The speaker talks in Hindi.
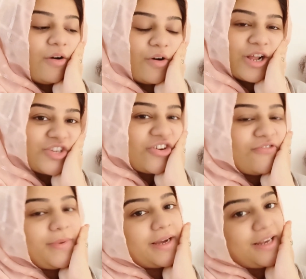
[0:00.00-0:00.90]
और
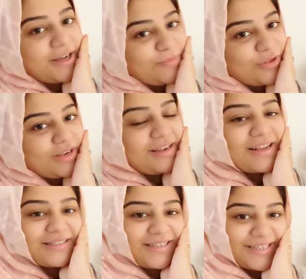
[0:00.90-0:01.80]
अशरफ भी
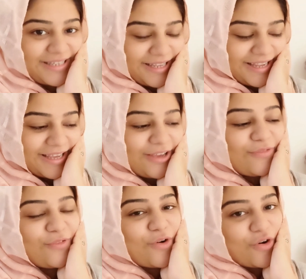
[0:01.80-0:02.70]
अल्हम्दुलिल्लाह से ठीक है
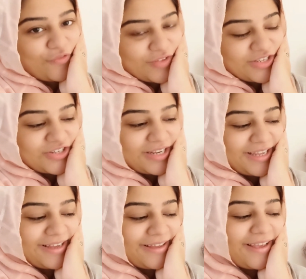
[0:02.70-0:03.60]
वो ऑफिस
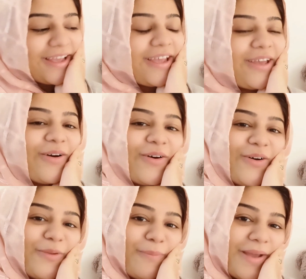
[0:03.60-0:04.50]
चले गए हैं
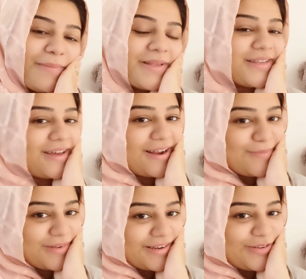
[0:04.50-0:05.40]
और मैं बस
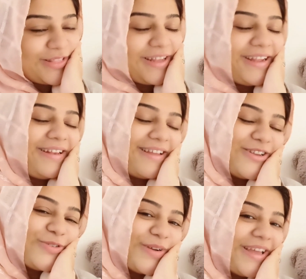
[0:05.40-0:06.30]
आराम कर रही थी
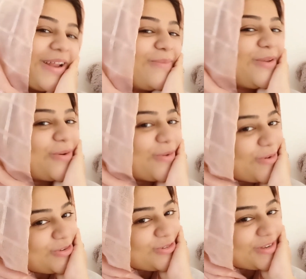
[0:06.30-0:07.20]
लंच वगैरह भी
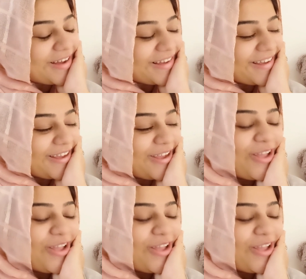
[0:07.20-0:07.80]
हो चुका है